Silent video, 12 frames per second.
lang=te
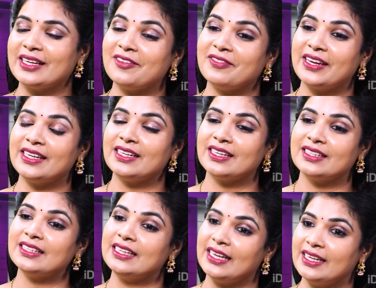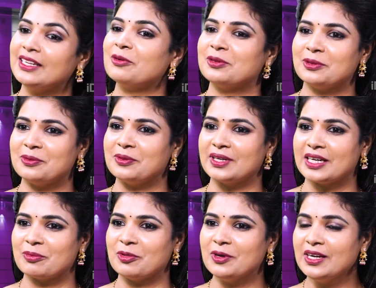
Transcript: ఇంకా వెయిట్ అనేది గెయిన్ అవుతూ ఉంటాము